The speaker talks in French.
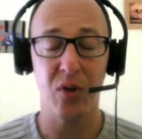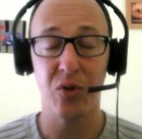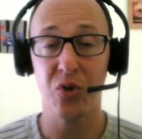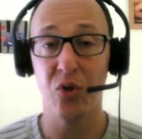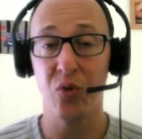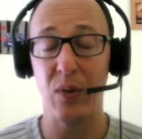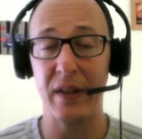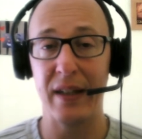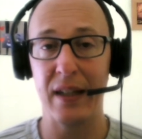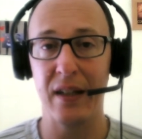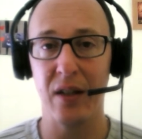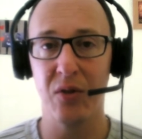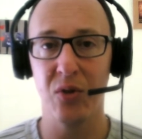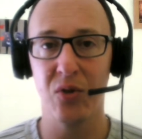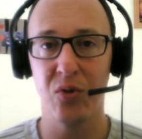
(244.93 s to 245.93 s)
quand je souhaitais
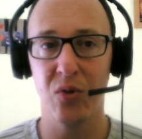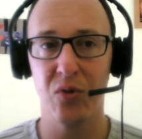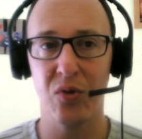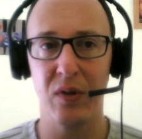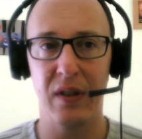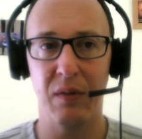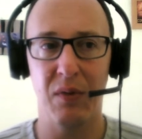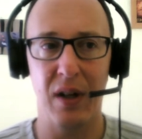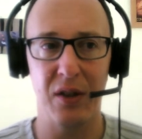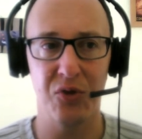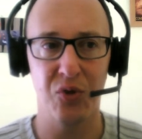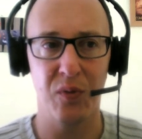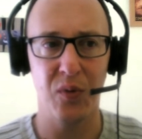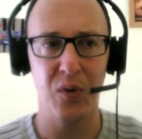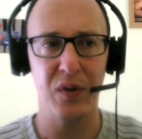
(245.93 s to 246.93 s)
quelque chose, je dis « voilà,
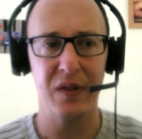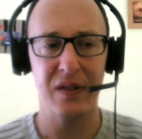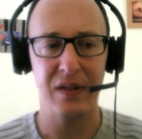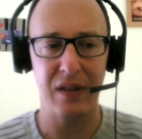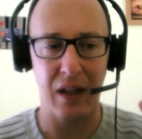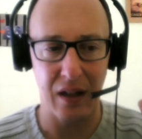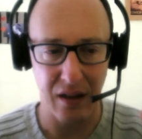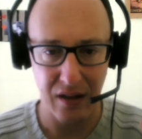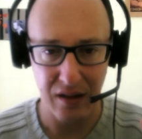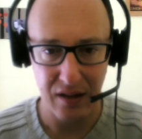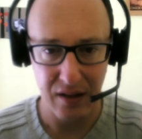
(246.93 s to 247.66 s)
je veux ça.